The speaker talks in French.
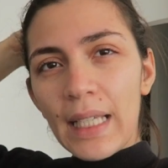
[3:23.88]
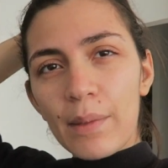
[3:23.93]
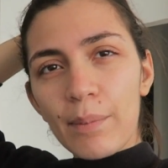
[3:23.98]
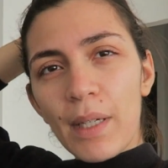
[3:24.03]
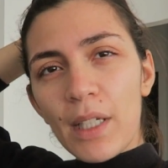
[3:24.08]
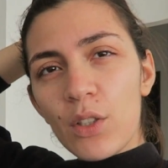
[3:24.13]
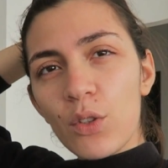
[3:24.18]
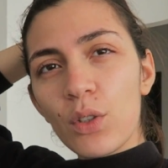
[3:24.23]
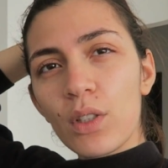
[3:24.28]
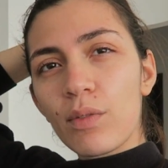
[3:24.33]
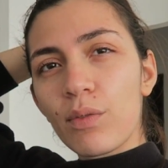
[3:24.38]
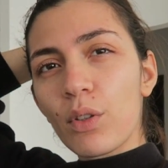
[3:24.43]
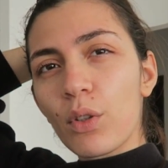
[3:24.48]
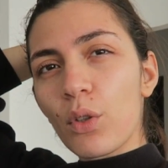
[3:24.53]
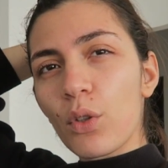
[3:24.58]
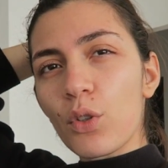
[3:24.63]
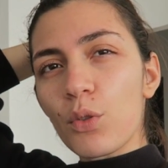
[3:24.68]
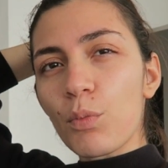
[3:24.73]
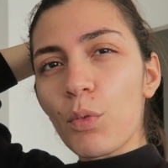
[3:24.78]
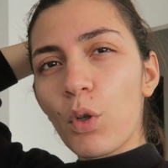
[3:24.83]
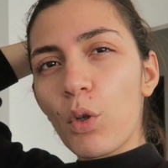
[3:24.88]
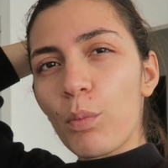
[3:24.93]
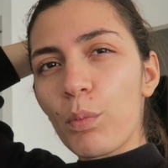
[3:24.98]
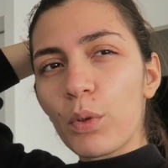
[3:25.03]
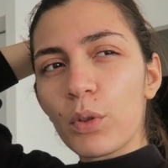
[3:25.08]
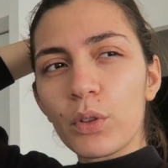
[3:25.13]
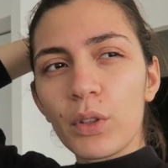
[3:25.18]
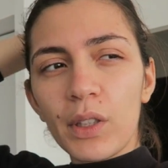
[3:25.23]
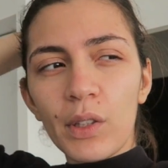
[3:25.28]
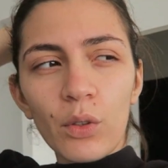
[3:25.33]
avec ma chute il faut que je me
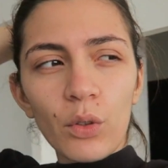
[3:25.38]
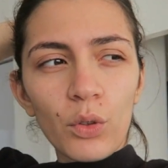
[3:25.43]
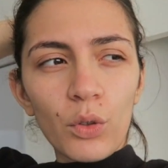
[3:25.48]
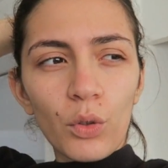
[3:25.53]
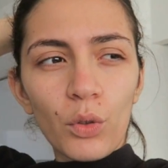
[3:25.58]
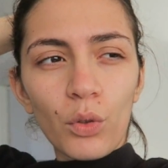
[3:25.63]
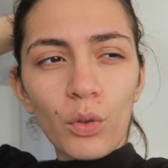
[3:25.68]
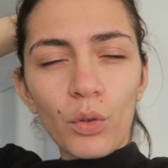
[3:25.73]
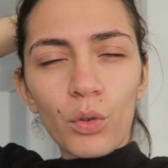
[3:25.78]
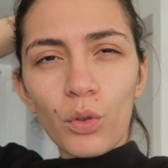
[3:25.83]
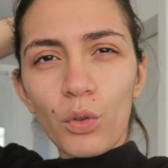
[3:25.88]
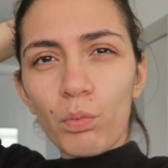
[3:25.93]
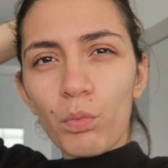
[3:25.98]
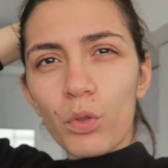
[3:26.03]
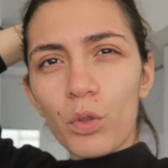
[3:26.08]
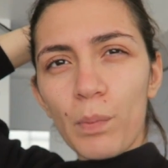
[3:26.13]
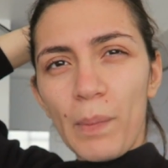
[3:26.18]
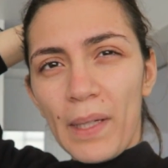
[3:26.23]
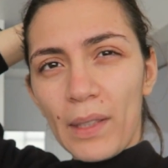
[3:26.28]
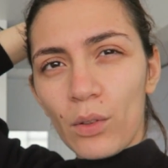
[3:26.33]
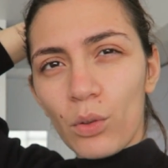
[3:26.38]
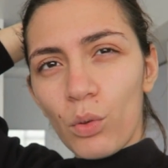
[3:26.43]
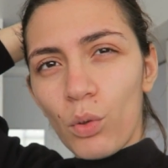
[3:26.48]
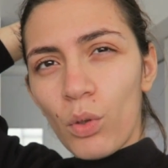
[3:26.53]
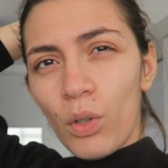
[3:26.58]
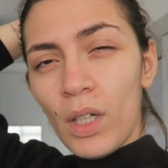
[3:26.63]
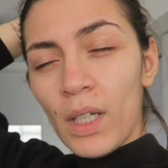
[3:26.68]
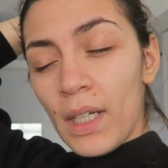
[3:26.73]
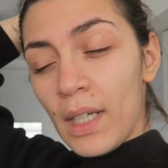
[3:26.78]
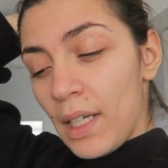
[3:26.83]
repose et que je, je bouge pas
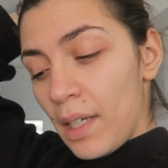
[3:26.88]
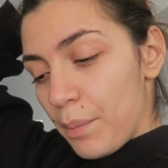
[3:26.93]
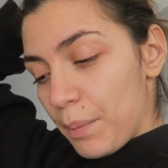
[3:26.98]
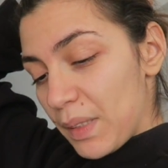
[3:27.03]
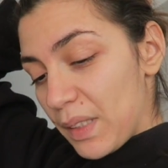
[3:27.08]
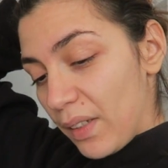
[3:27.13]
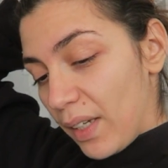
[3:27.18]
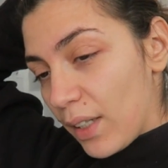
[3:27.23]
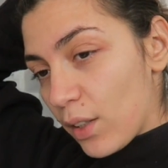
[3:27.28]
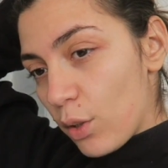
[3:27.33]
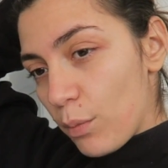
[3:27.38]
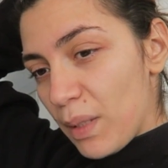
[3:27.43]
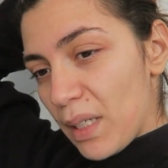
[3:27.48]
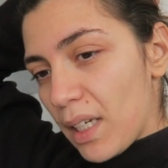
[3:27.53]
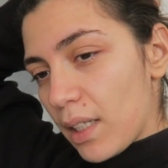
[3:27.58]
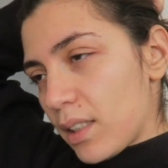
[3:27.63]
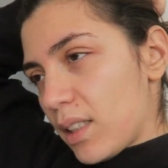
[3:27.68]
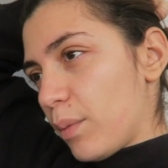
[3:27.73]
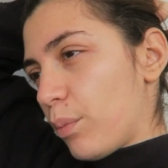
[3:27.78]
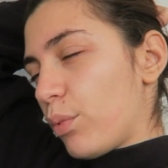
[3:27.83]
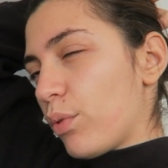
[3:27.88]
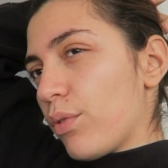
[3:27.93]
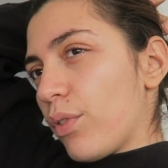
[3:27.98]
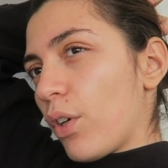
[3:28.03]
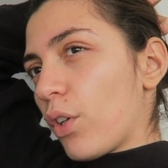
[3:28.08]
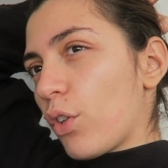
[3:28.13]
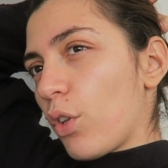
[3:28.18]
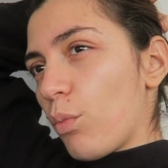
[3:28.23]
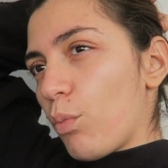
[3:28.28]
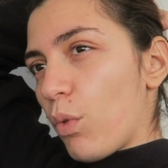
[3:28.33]
trop. Mais c'est vrai que le ménage c'est plus
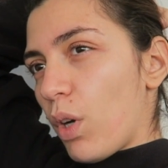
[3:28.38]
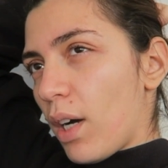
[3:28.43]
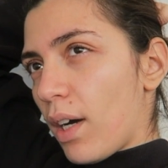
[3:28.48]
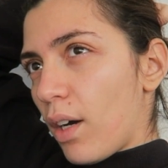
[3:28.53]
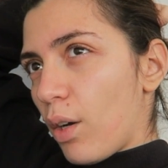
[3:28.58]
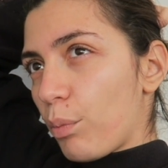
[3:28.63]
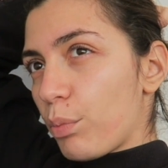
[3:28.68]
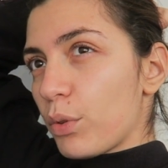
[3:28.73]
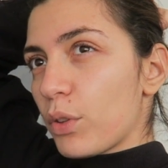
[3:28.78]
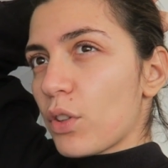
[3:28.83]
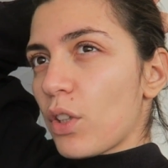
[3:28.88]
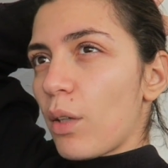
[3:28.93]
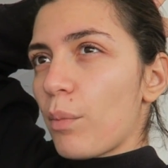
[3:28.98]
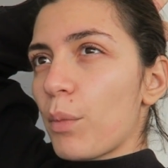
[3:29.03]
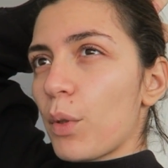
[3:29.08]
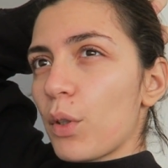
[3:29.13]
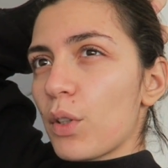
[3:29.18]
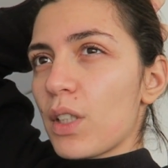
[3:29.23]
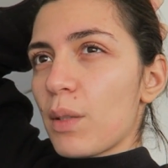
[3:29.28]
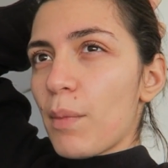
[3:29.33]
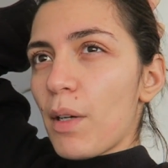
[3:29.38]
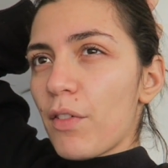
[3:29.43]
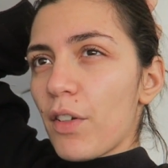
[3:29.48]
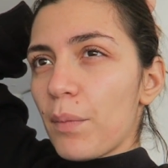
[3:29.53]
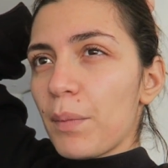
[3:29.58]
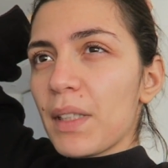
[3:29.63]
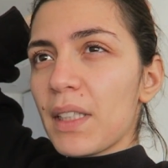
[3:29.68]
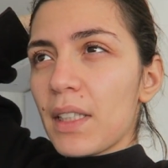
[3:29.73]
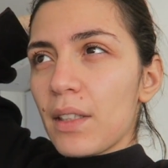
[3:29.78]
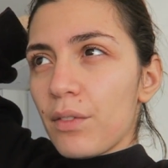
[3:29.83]
fort que moi. En plus comme euh, j'ai ma
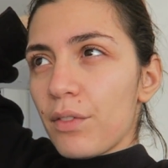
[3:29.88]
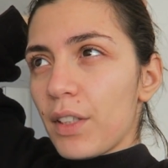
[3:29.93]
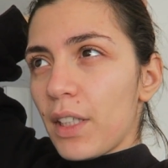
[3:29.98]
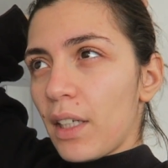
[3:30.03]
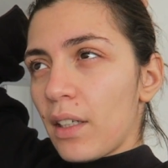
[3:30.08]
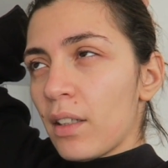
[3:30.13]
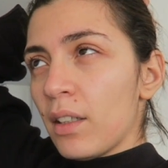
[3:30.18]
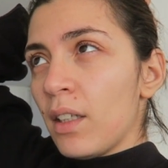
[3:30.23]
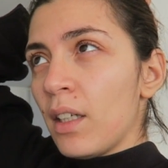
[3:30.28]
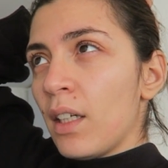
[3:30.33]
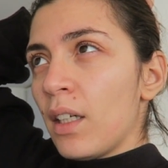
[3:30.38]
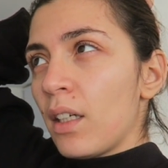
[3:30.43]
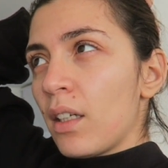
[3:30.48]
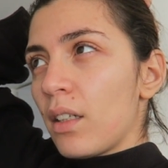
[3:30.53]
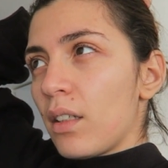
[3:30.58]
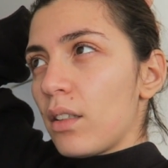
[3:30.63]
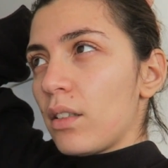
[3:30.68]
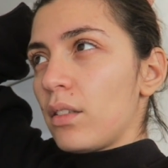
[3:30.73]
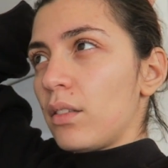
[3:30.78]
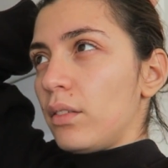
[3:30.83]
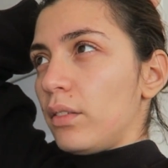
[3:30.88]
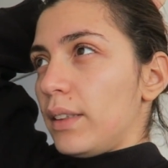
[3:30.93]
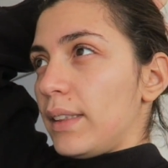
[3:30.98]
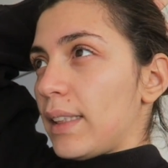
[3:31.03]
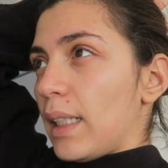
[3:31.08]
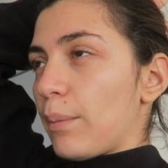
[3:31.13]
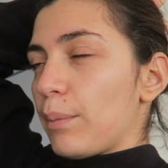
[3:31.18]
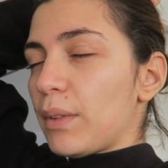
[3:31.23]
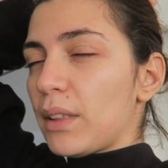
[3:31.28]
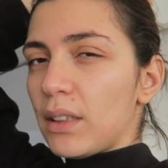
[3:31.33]
famille qui vient, euh,
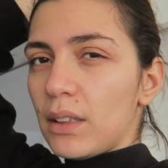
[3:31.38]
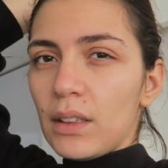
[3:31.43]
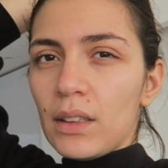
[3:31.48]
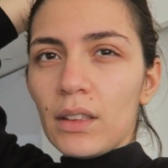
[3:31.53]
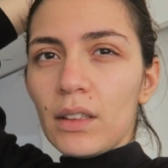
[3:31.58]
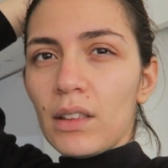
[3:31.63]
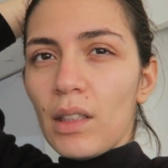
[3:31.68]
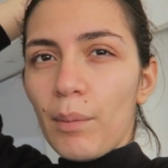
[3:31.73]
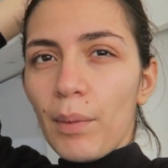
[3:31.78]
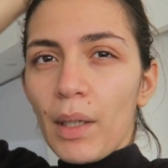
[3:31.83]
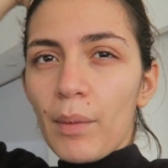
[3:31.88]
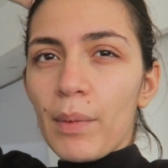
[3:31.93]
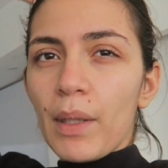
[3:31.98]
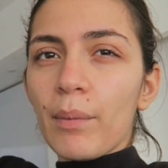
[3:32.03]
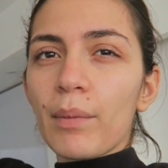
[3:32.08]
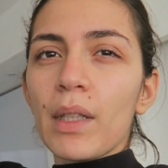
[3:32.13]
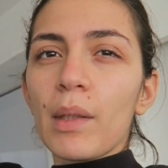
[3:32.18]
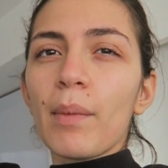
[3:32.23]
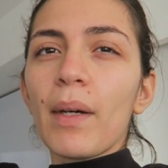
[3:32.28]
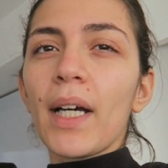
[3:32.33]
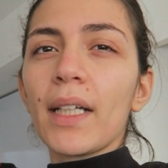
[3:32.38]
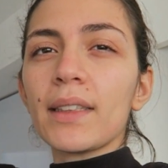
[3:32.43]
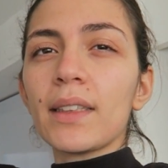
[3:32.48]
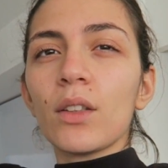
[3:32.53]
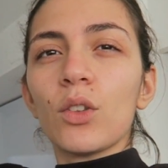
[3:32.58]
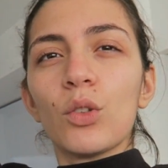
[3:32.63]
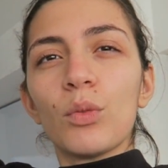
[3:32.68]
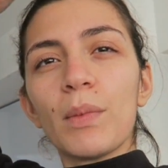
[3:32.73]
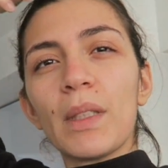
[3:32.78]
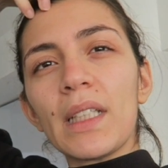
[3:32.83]
samedi, j'aimerais bien me
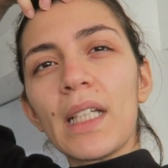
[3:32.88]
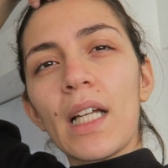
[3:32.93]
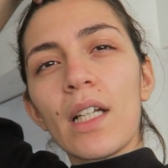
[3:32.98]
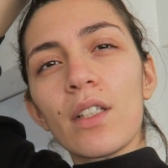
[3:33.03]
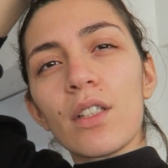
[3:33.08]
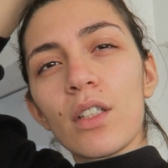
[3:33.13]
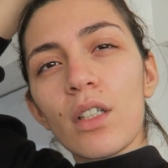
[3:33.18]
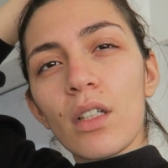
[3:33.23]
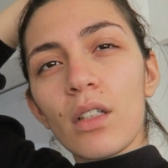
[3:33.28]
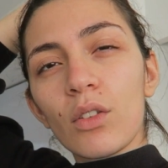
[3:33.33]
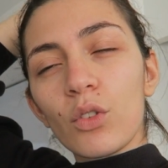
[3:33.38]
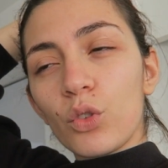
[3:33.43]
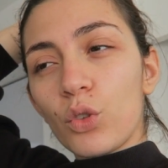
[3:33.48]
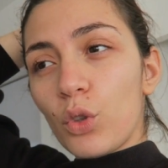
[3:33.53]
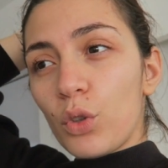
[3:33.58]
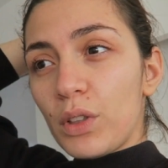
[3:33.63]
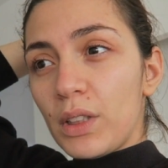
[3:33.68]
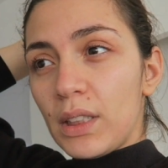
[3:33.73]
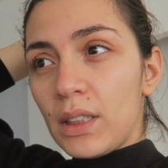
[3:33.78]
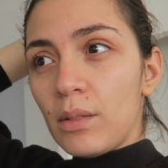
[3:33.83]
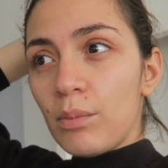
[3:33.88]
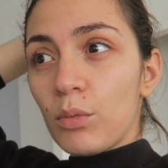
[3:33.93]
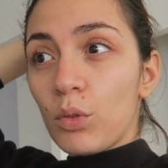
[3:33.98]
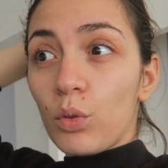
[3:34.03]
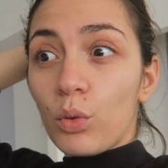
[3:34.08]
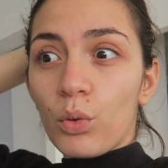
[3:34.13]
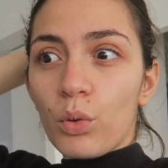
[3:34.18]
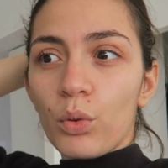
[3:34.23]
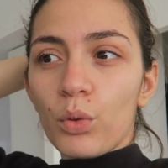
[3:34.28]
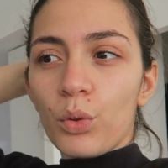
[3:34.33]
débarrasser du ménage jeudi,
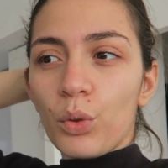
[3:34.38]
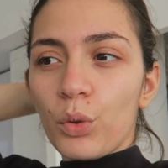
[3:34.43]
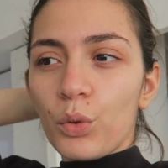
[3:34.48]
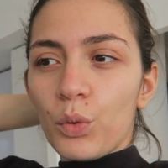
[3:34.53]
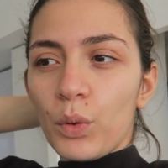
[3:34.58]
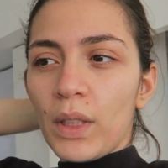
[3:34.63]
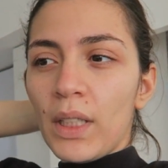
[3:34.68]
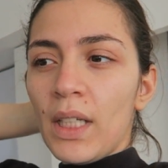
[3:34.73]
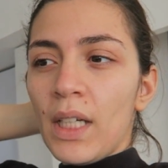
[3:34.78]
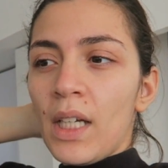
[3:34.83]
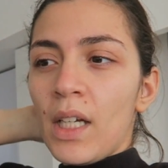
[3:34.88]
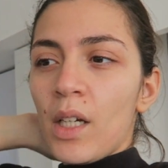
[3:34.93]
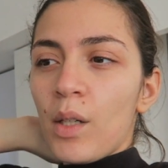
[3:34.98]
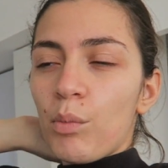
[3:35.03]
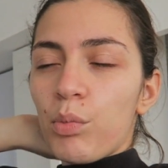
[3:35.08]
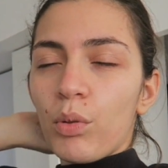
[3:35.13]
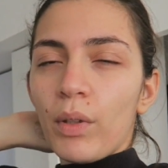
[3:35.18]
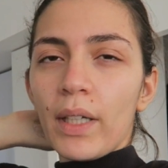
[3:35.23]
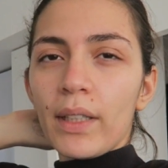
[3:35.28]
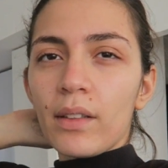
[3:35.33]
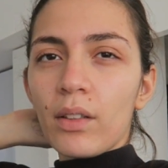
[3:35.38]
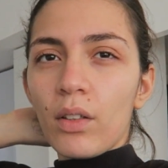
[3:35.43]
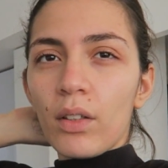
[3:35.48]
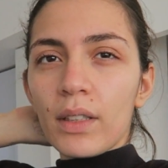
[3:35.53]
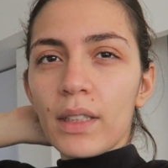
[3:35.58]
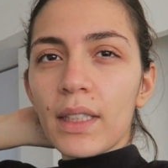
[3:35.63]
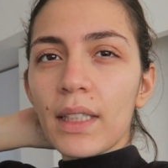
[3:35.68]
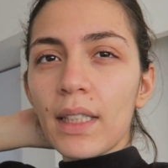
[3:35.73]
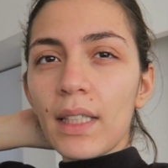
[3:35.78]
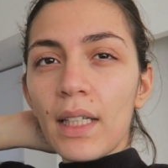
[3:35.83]
donc aujourd'hui, pour être
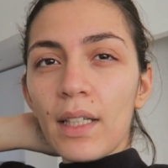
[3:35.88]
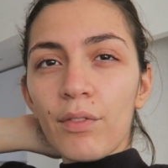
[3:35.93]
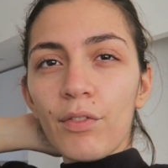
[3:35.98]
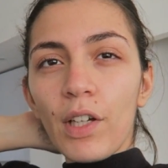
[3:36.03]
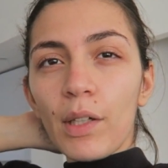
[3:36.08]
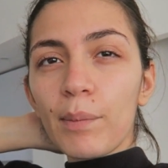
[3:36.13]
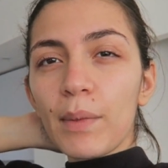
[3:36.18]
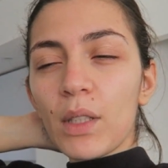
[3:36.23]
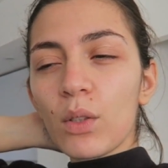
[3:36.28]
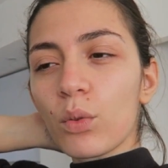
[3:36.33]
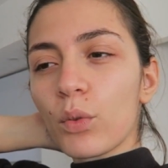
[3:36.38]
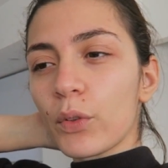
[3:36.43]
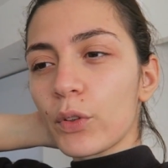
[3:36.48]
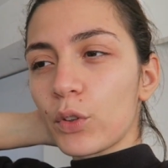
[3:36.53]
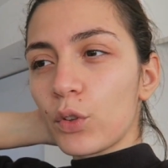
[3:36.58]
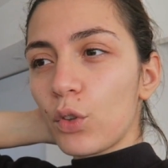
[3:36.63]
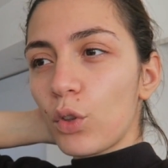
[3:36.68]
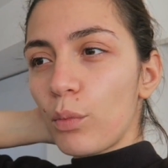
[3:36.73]
tranquille et faire mes courses